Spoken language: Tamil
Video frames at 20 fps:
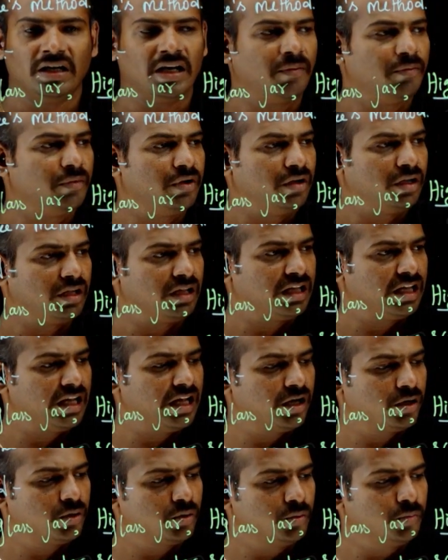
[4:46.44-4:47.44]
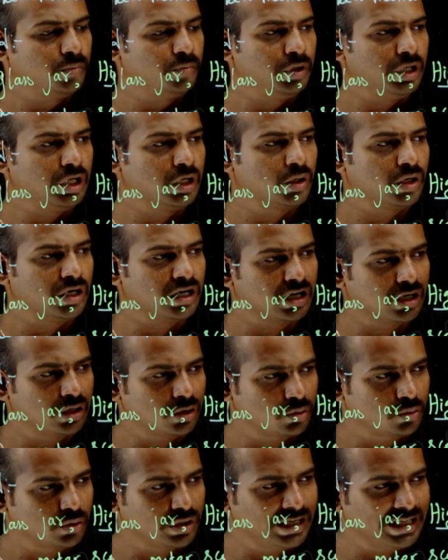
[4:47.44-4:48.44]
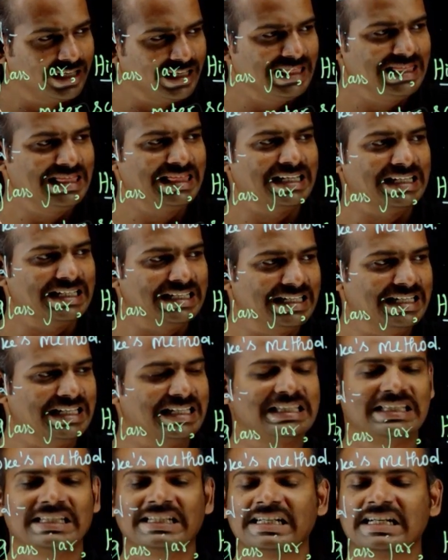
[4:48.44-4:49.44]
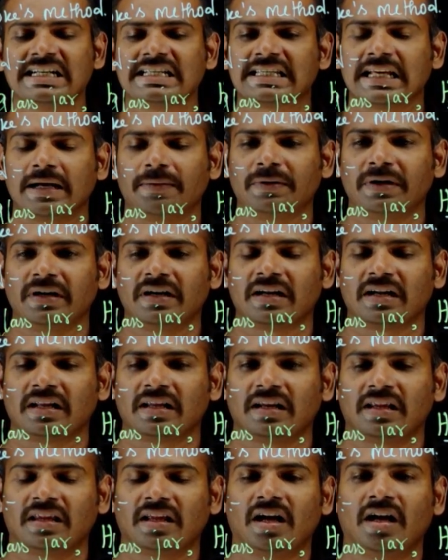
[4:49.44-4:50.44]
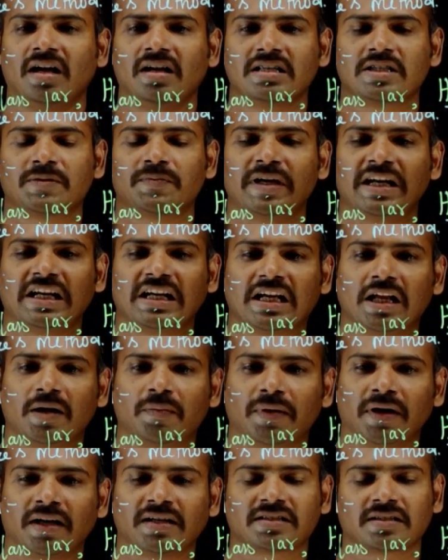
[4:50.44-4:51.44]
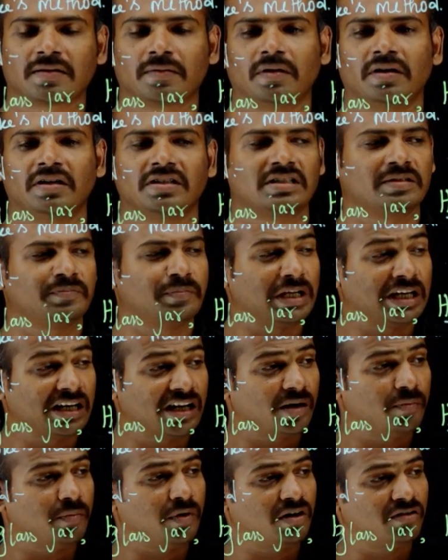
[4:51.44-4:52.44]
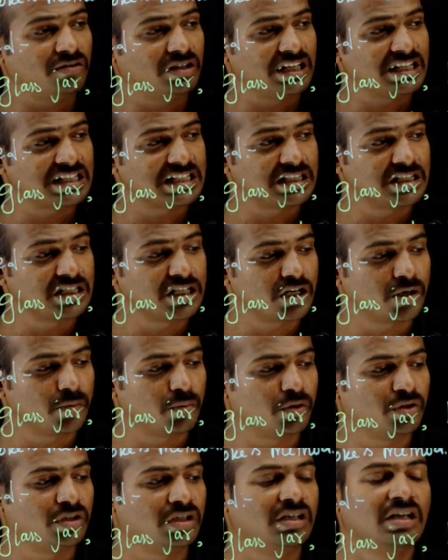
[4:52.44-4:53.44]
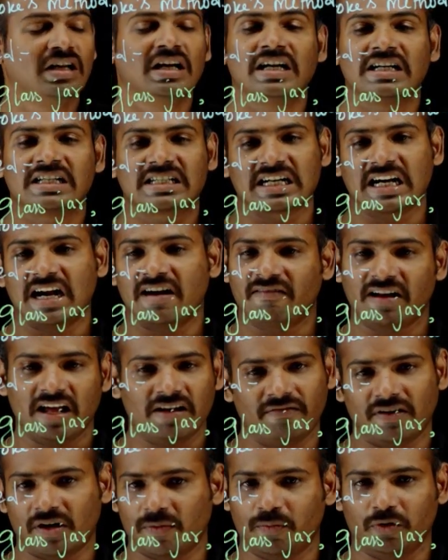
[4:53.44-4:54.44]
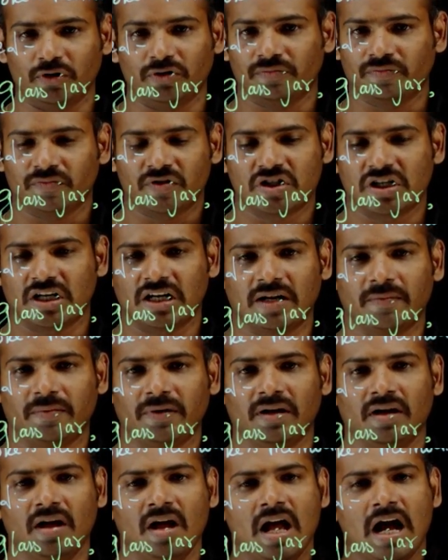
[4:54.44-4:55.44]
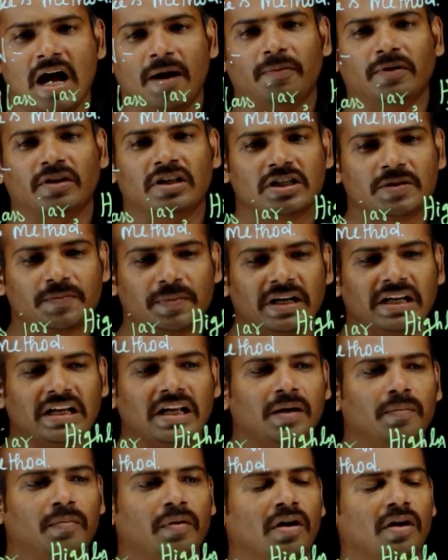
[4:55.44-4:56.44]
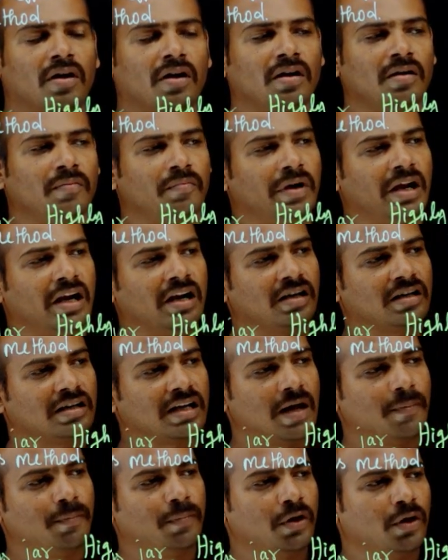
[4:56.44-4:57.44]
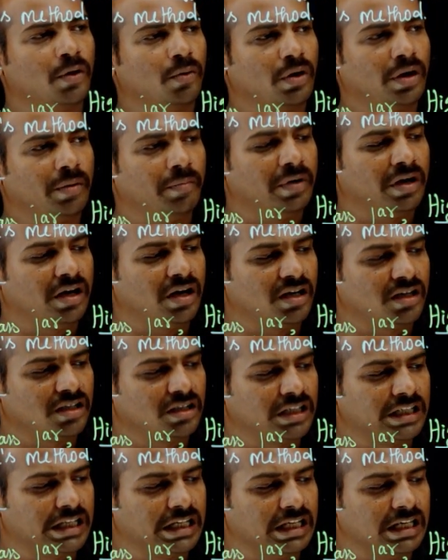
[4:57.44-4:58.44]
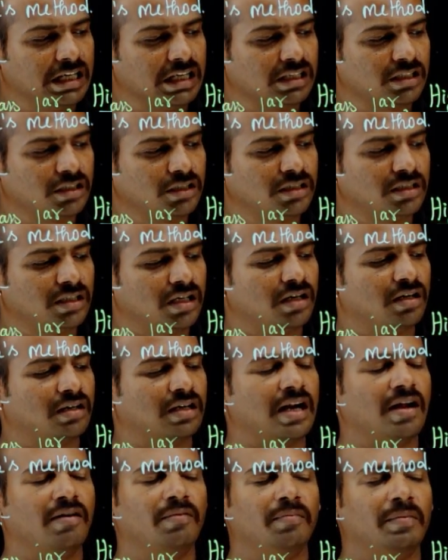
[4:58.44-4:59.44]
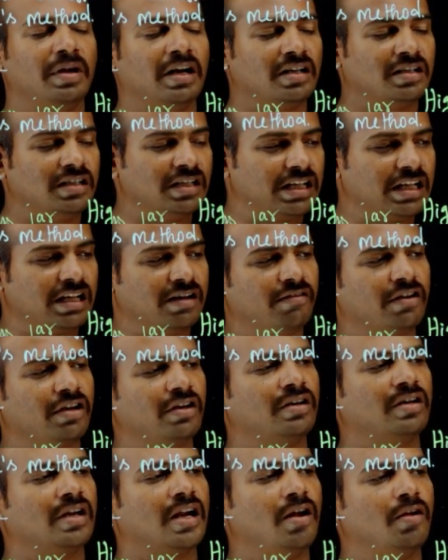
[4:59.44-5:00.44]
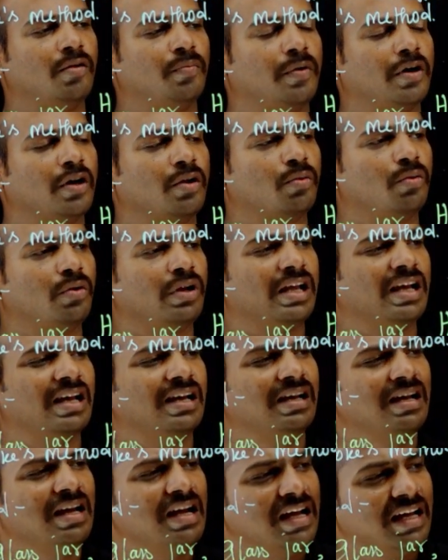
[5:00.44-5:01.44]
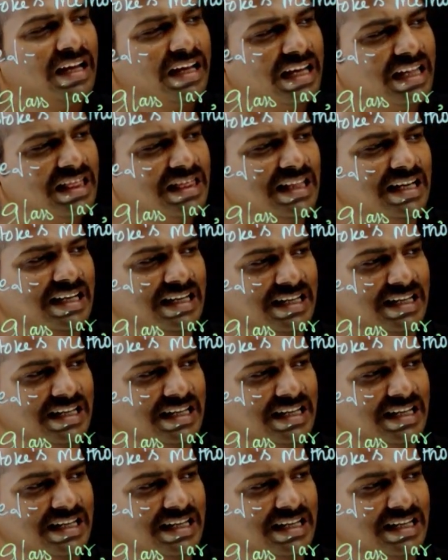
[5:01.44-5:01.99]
நம்ம ஏக்கும் பிக்கும் இடையில் இருக்கக்கூடிய இந்த டிஸ்டன்ஸ் அப்படின்றதுல தான் ஸ்பெரிக்கல் பிளாஸ் ஸ்பெரிக்கல் பால் வந்து என்ன செஞ்சுருக்க போது ஆகி வரப்போகுது சரிங்களாப்பா அப்போ இந்த ஸ்பெரிக்கல் பால் மேலே ட்ராப் பண்ண உடனே மேலேருந்து கீழேருந்து ட்ரா மேலேருந்து கீழே வரைக்கும் ட்ராவல் பண்ணக்கூடிய இந்த